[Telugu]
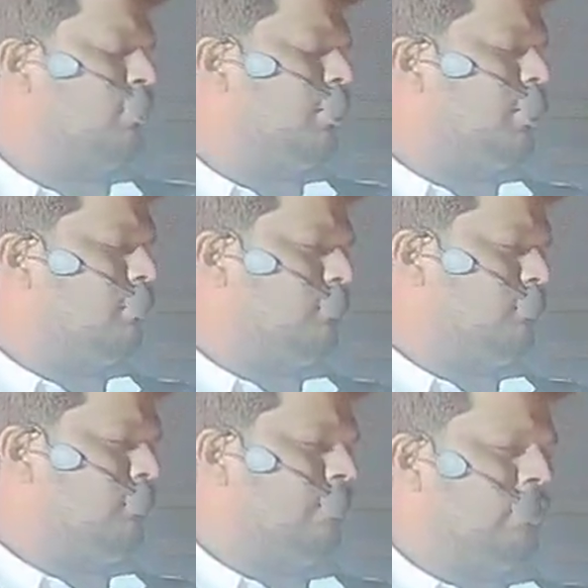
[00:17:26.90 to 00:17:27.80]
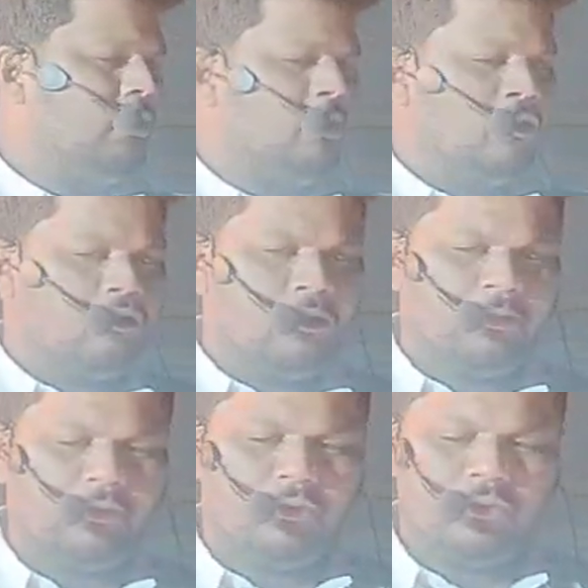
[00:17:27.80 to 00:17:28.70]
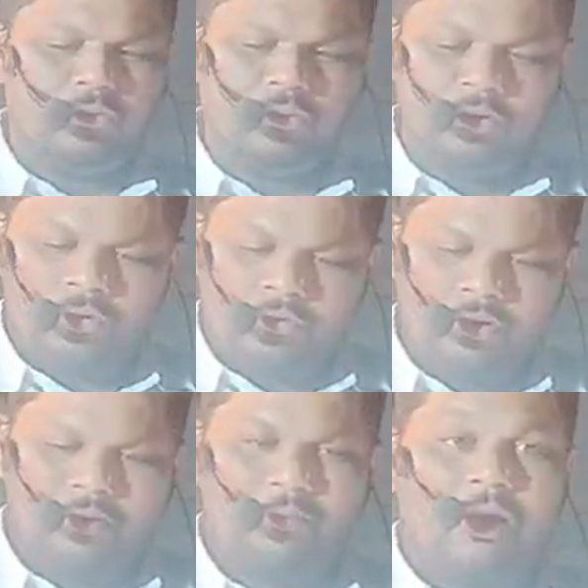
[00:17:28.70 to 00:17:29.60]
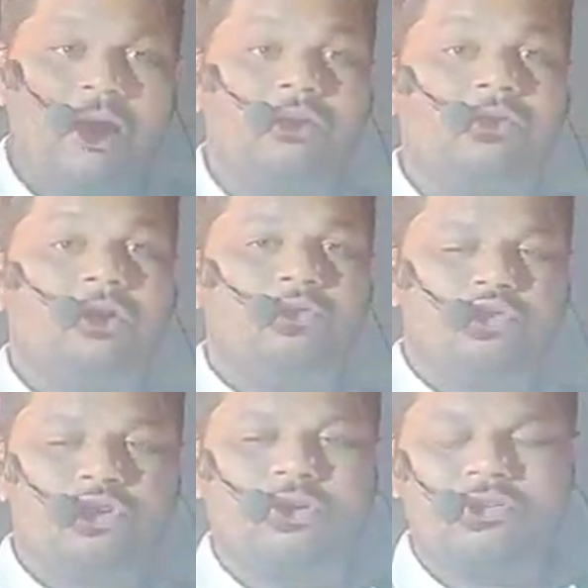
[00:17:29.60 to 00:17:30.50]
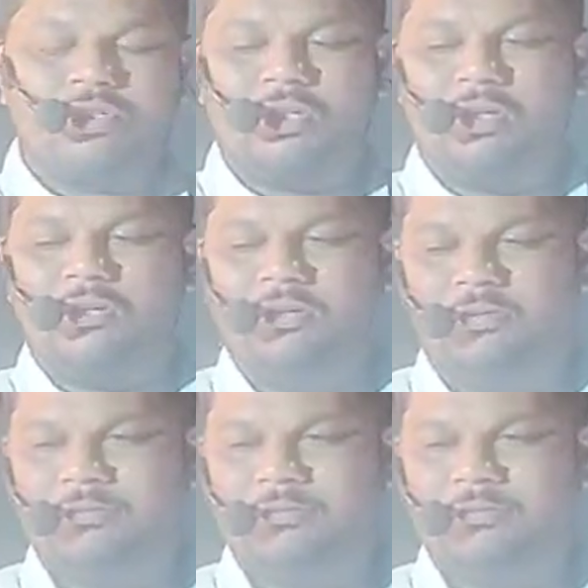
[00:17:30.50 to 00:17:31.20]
తిరిగాను ఇప్పుడు నీ మాటను అనుసరించి నేను